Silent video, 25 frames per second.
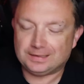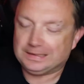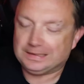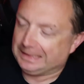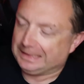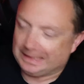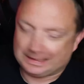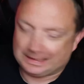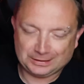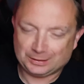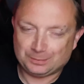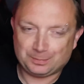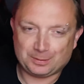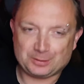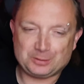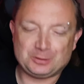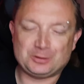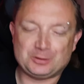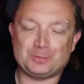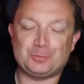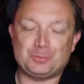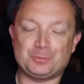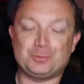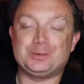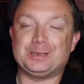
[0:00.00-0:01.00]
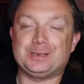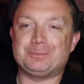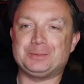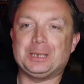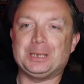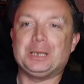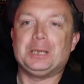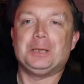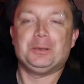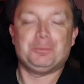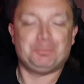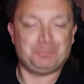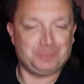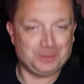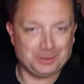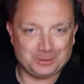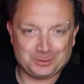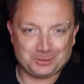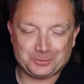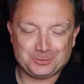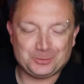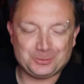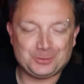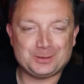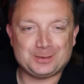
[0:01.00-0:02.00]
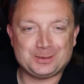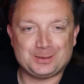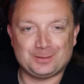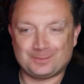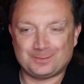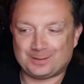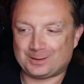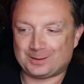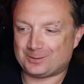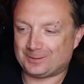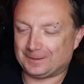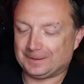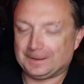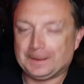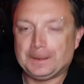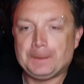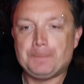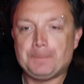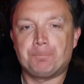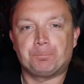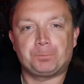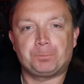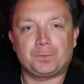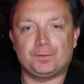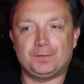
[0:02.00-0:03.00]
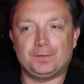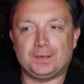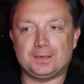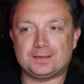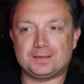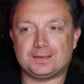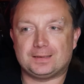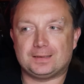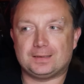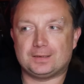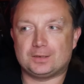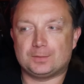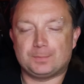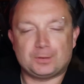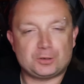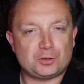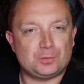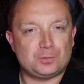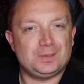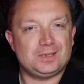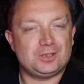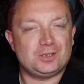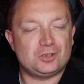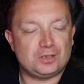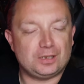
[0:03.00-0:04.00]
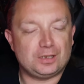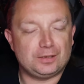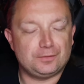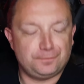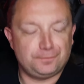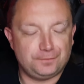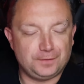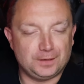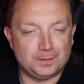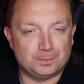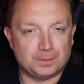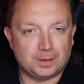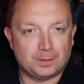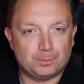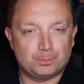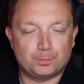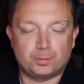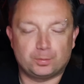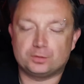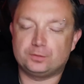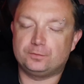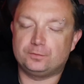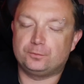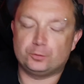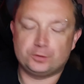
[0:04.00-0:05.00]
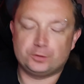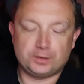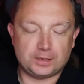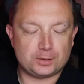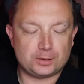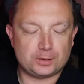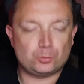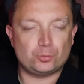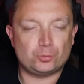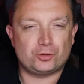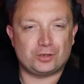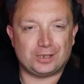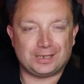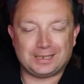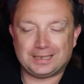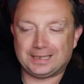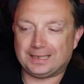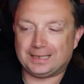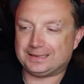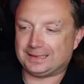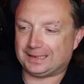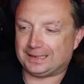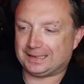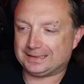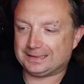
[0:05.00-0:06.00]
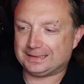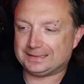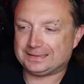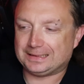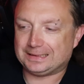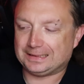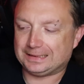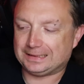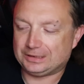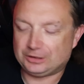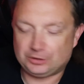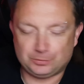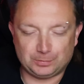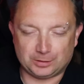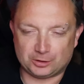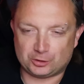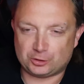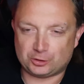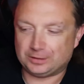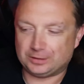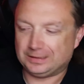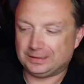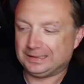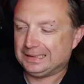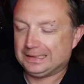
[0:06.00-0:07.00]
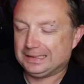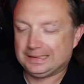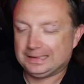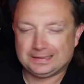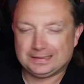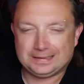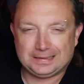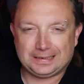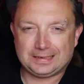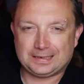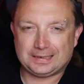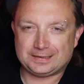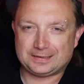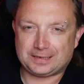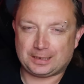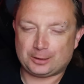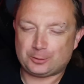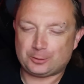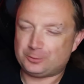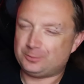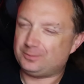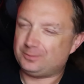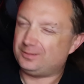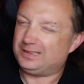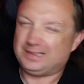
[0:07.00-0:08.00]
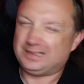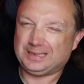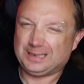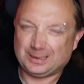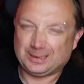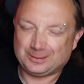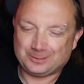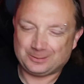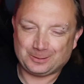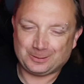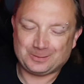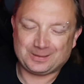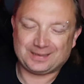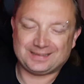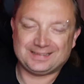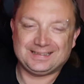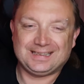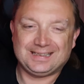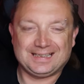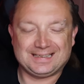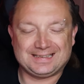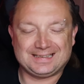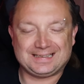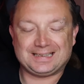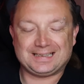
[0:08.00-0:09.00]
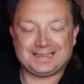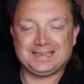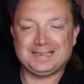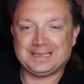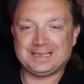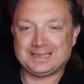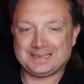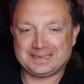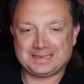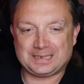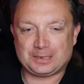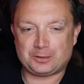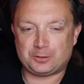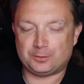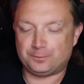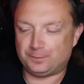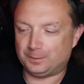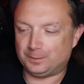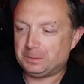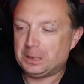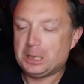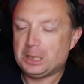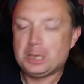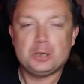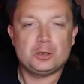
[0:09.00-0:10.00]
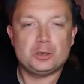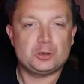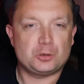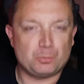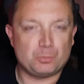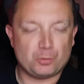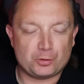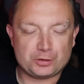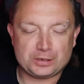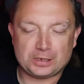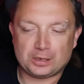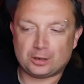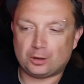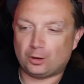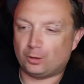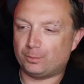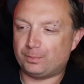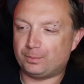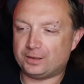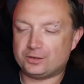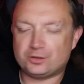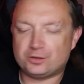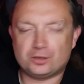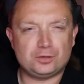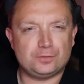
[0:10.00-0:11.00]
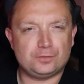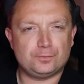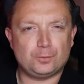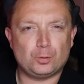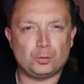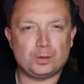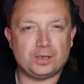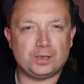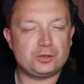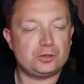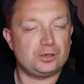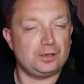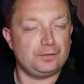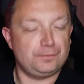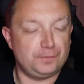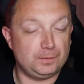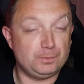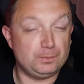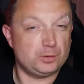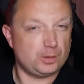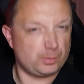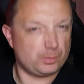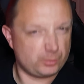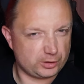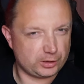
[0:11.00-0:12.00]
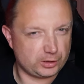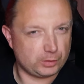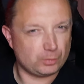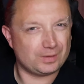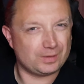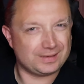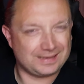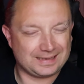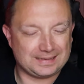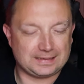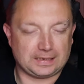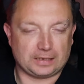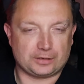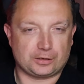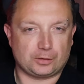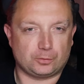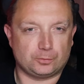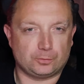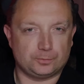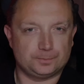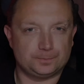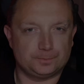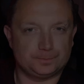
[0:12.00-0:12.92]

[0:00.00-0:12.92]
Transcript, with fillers: jak najbardziej zrobił na mnie piorunujące wrażenie, więc zobaczymy, czy ten film po 23 latach nadal śmieszy, nadal straszy. Nie, to akurat nie jest taki straszny film. Czy można go obejrzeć i w ogóle, czy ten film dobrze się zestarzał?